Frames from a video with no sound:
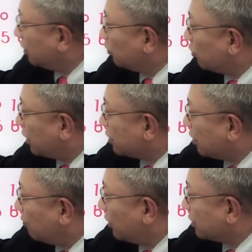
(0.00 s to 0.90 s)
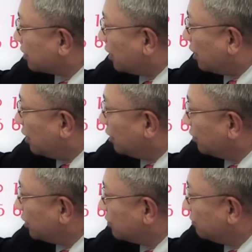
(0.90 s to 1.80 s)
때 QRS 컴플렉스가
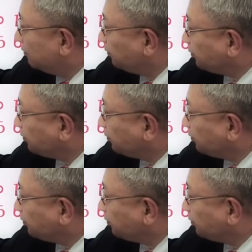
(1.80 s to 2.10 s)
이렇게 좀